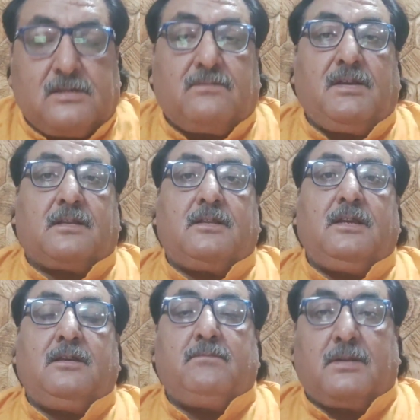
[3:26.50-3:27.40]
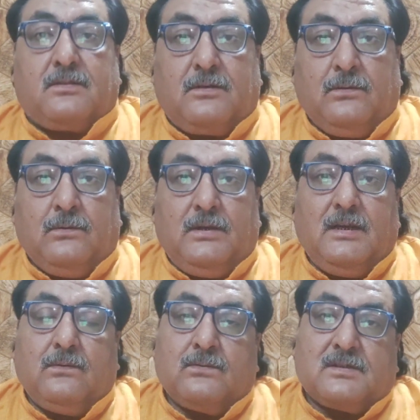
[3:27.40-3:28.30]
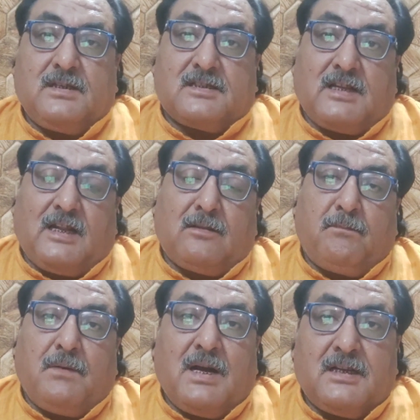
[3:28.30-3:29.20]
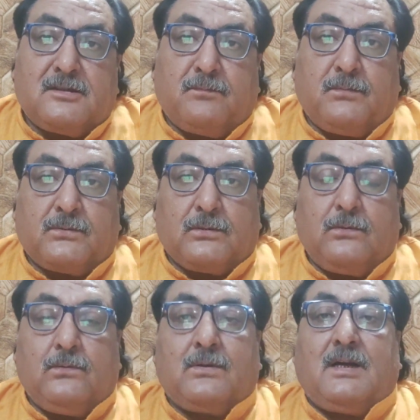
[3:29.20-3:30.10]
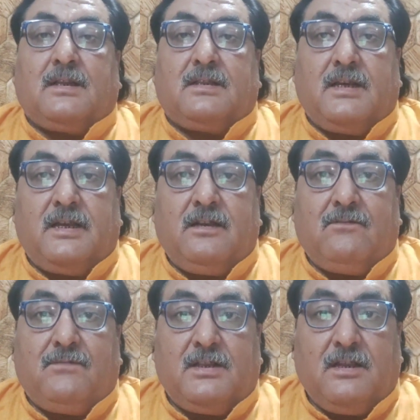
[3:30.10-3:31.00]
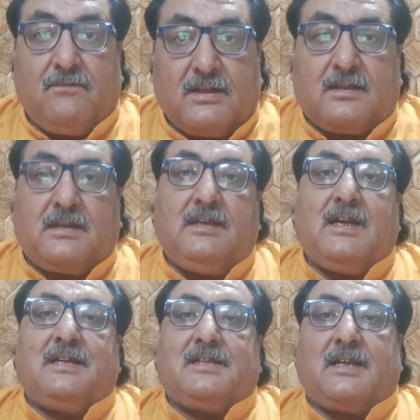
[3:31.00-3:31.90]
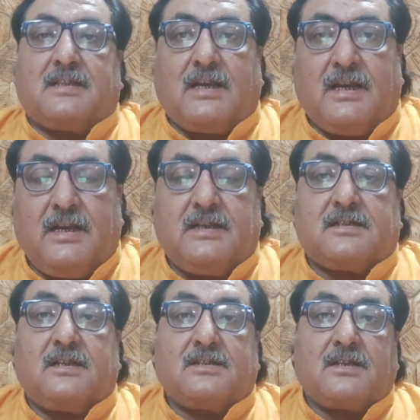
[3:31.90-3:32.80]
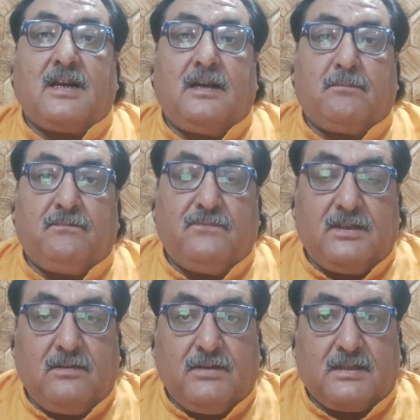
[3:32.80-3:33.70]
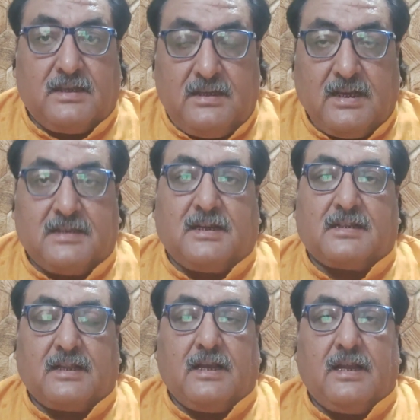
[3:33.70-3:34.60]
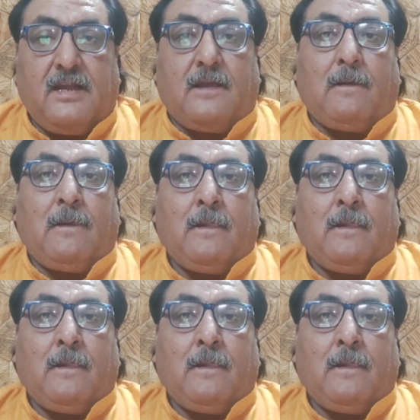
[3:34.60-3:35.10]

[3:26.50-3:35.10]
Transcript: जिस व्यक्ति की मृत्यु हुई है उसके साथ पांच पुतलों का दहन विधिवत किया जाता है संस्कार विधिवत किया जाता है